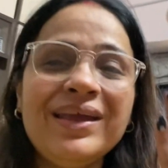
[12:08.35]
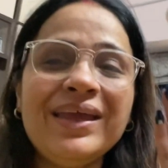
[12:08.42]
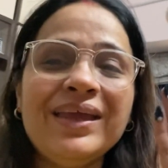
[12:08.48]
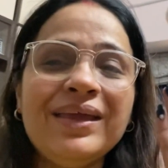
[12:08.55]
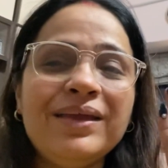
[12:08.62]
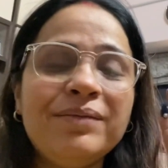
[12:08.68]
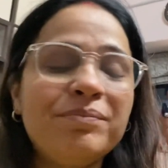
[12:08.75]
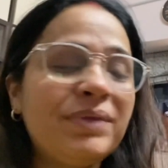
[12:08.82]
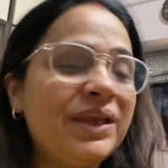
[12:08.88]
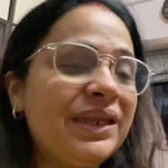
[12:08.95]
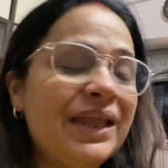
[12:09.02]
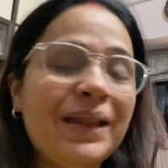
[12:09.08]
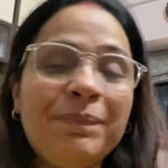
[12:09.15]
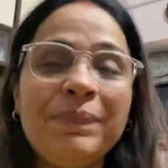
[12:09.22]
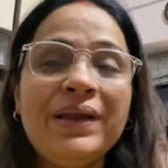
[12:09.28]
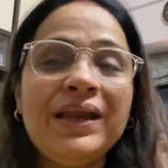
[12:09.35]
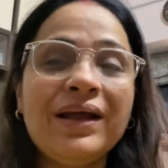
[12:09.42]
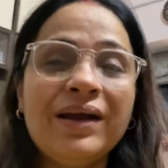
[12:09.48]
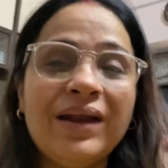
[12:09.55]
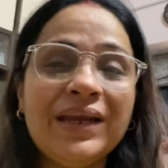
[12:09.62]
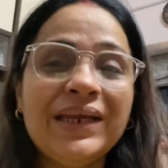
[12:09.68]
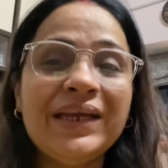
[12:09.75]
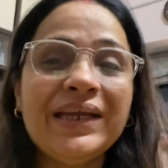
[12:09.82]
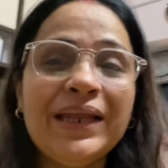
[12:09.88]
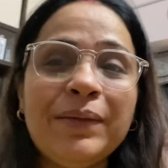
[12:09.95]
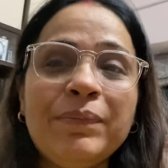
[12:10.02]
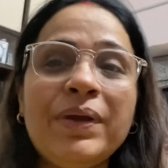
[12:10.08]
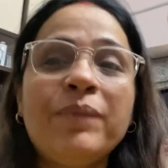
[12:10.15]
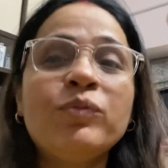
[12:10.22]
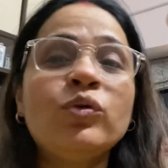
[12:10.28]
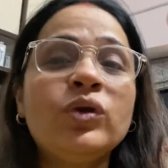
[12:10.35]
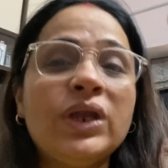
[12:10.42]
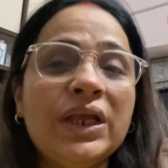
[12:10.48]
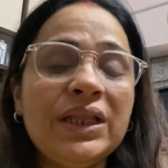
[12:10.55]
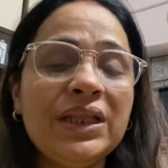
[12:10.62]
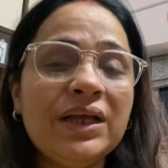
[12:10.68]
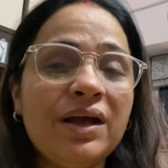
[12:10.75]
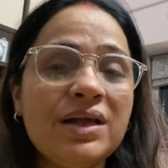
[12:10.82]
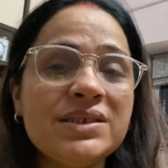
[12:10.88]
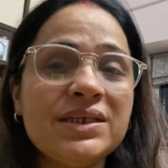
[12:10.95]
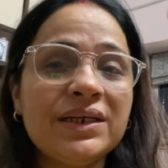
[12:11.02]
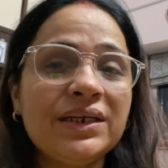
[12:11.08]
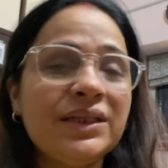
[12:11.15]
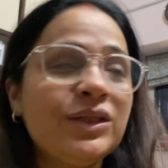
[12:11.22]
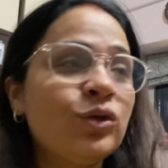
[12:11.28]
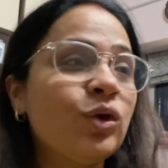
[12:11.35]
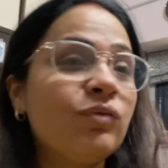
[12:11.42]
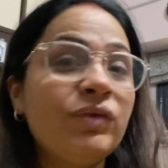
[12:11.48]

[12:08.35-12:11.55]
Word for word: है मैं नेल पेन लगाने के टाइम पे आपको नहीं दिखा सक रही थी क्योंकि